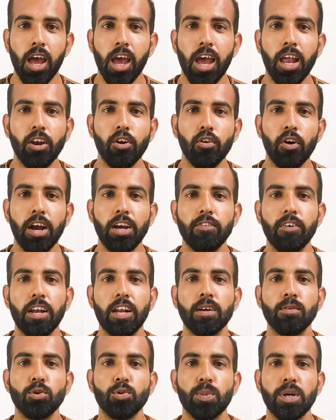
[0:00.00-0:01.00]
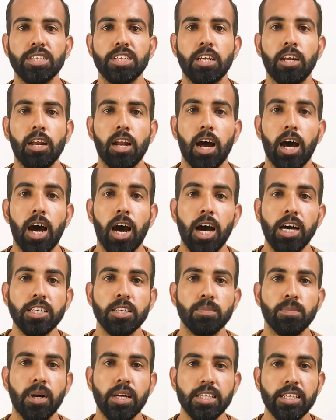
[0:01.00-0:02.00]
हेलो एंड वेलकम टू माय चैनल आज
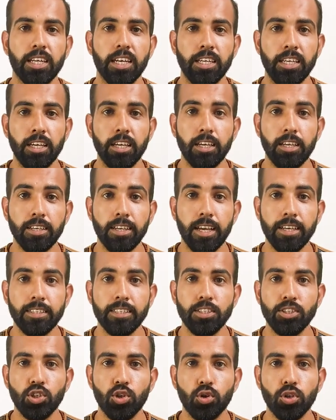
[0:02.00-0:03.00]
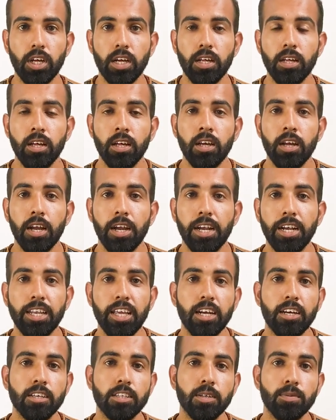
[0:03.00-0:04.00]
हम बात करेंगे कैसे जीरोदा
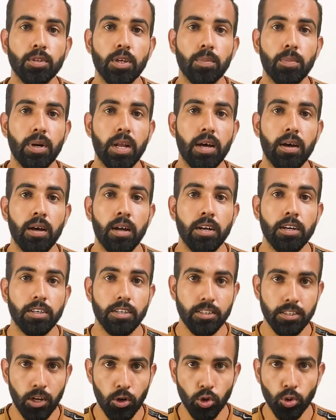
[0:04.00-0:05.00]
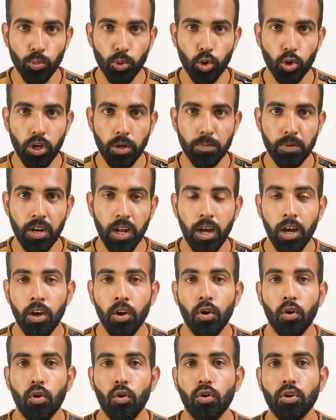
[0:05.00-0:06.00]
इंडिया का सबसे बड़ा डिस्काउंट ब्रोकर बना
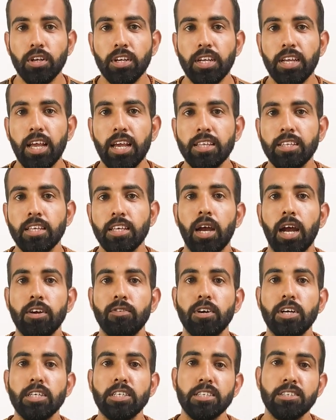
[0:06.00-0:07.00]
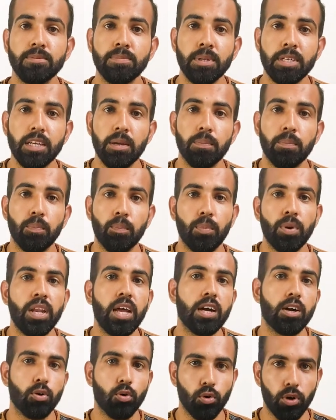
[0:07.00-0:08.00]
और कैसे एडवर्टीजमेंट के
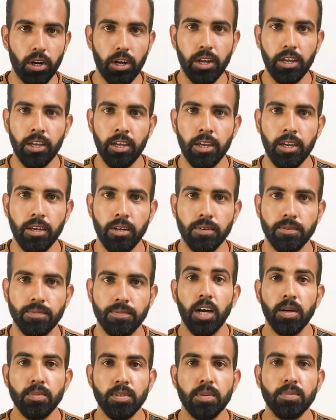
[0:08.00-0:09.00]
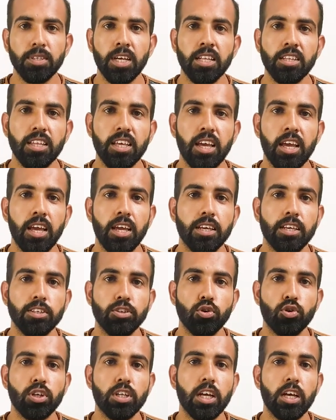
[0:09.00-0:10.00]
बिना ग्रो कर रहे हैं हम सब जानते हैं कि
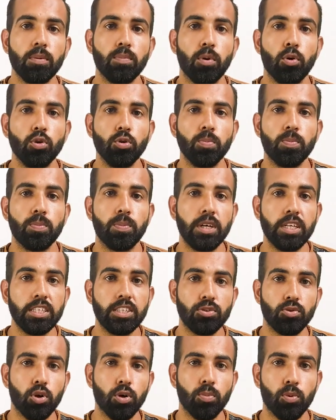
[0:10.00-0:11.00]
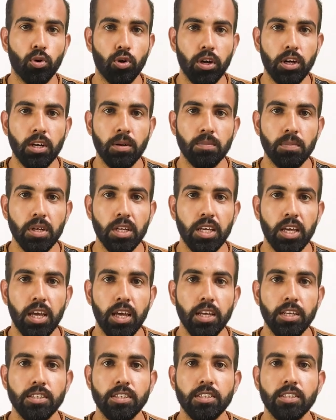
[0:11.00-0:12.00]
जीरोदा एक बहुत बड़ी स्टॉक ब्रोकर कंपनी
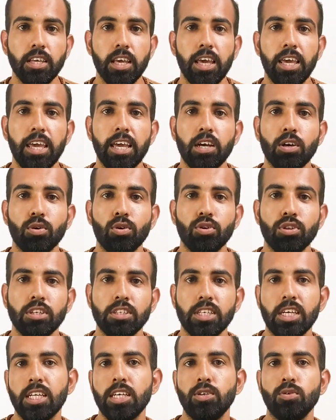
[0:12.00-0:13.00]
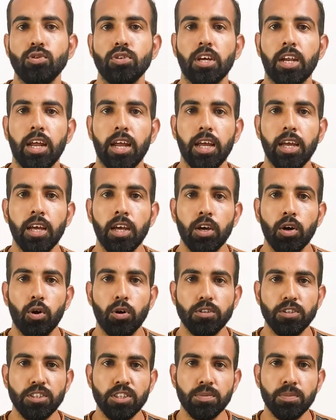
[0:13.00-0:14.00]
है जिसके एक करोड़ से ज़्यादा यूजर हैं
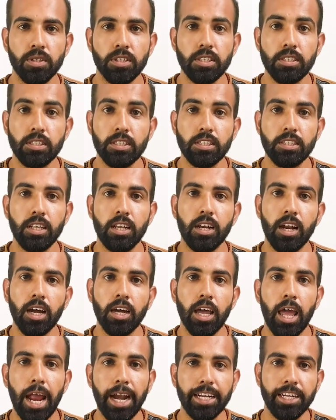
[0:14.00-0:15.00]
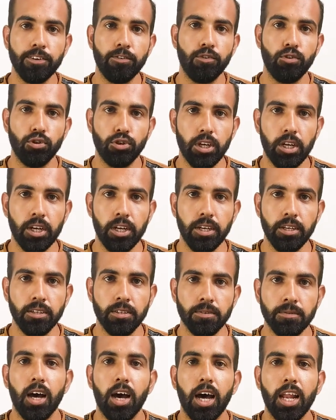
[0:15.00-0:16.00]
और जिसमें से सत्तर लाख एक्टिव यूजर हैं
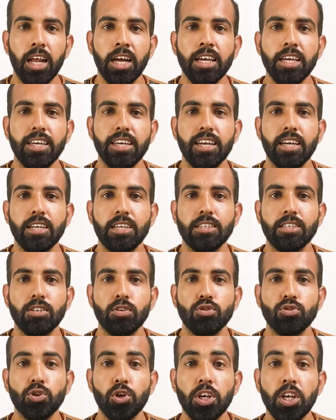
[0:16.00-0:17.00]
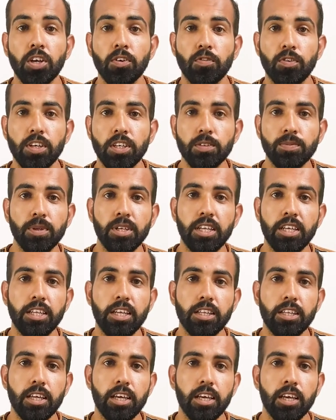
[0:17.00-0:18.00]
हालांकि ये किसी को ज्वाइनिंग फीस भी नहीं
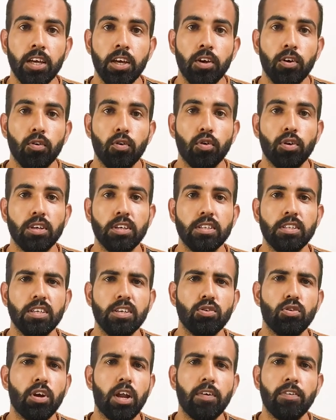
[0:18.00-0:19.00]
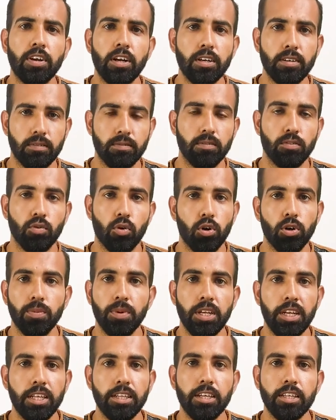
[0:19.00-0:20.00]
देते और किसी को रेफरल कोड
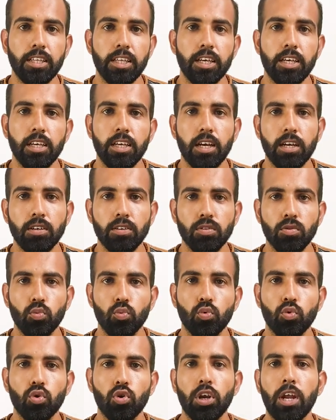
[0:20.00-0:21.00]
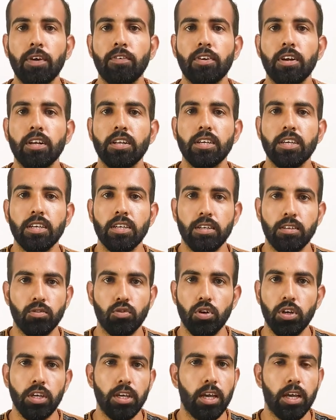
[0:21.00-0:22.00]
भी नहीं देते या उनको रेफरल की
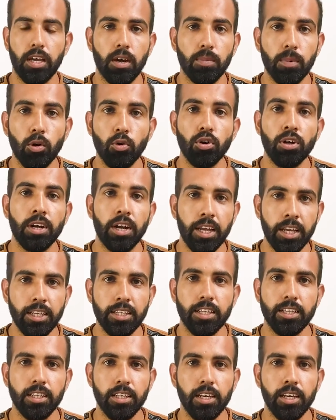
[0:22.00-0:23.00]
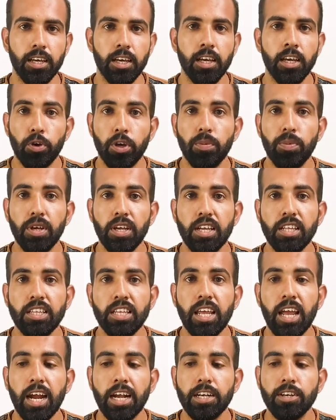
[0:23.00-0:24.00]
कोई अमाउंट नहीं देते हैं फिर भी
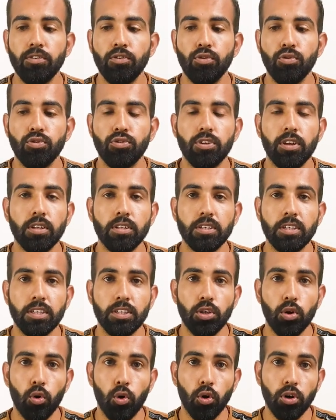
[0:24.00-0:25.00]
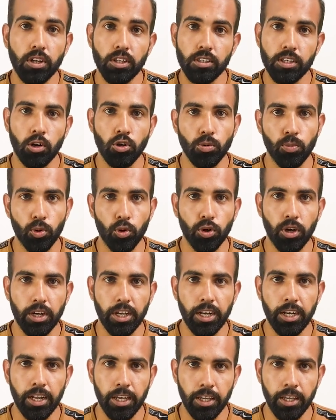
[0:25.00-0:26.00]
इतने एक्टिव यूजर किसी और डिस्काउंट ब्रोकर
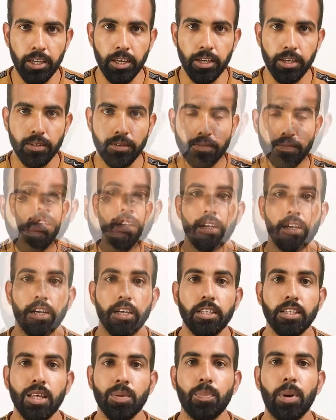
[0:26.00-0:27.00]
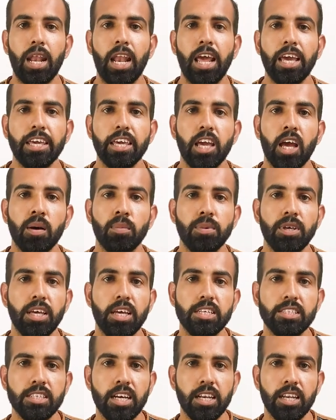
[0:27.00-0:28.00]
के नहीं हैं इससे पहले कि हम
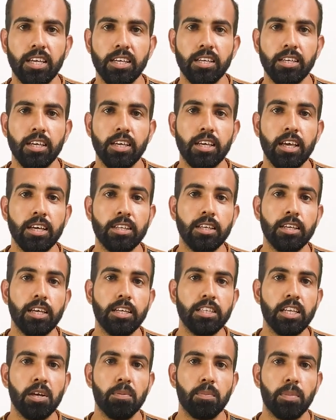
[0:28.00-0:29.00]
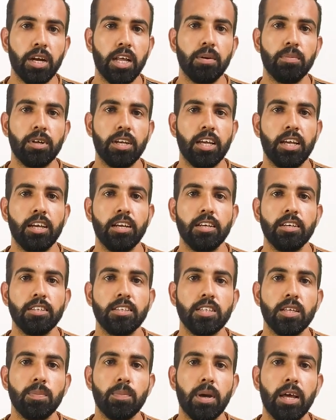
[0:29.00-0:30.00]
ये जानें कि कैसे ये इतने बड़े बने
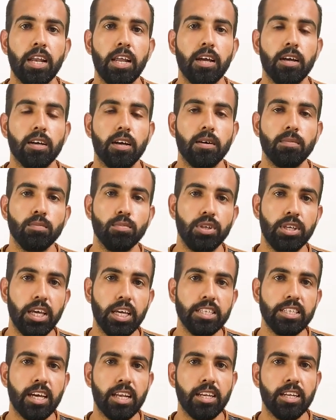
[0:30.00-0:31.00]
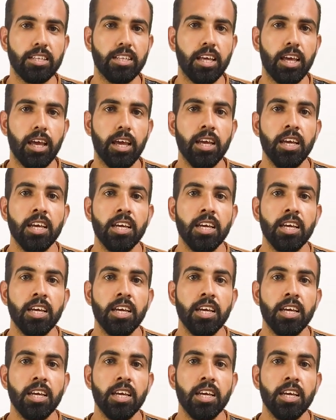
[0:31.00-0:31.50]
इससे पहले हम ये जान लेते हैं